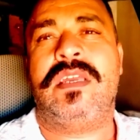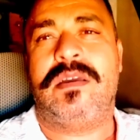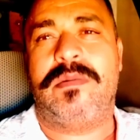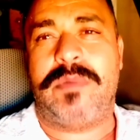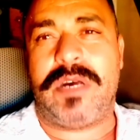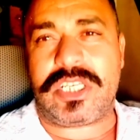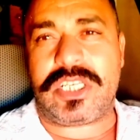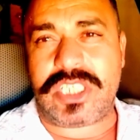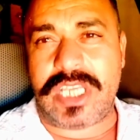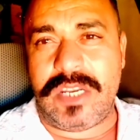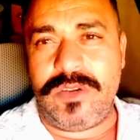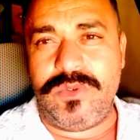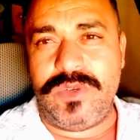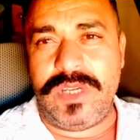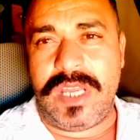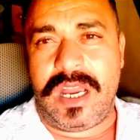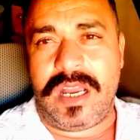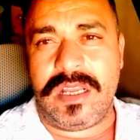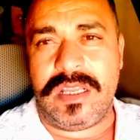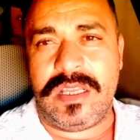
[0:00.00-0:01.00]

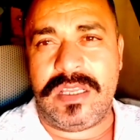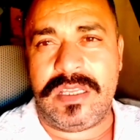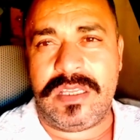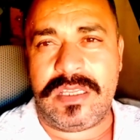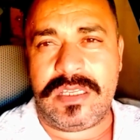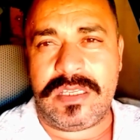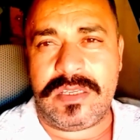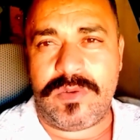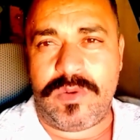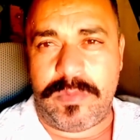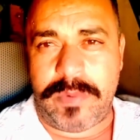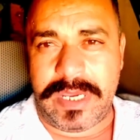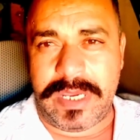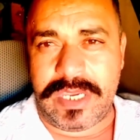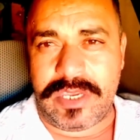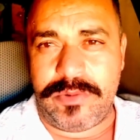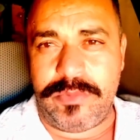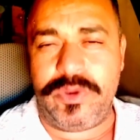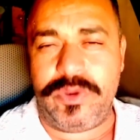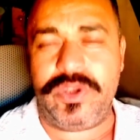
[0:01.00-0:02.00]
برشلونه وبايرن